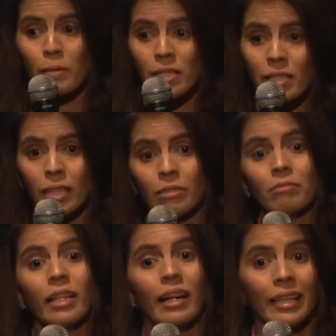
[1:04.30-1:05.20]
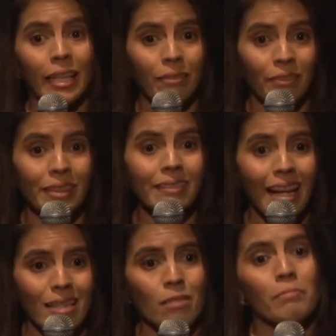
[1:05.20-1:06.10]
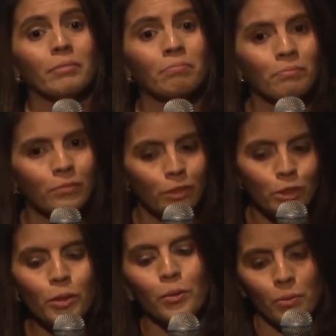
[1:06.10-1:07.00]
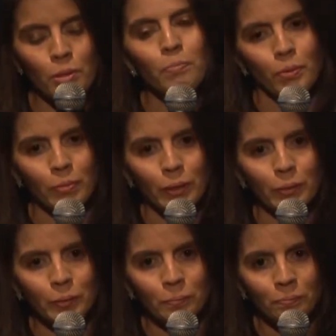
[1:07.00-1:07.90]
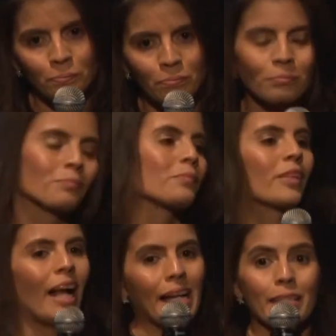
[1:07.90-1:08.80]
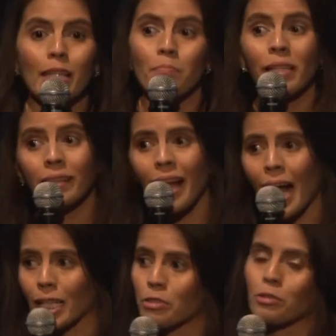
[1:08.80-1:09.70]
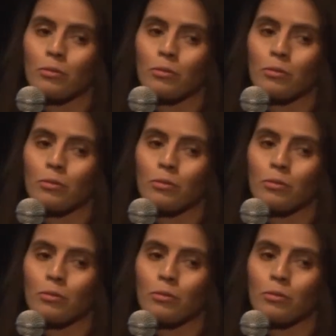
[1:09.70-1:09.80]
pressão, aquele fantasma do concurso público. A estabilidade, o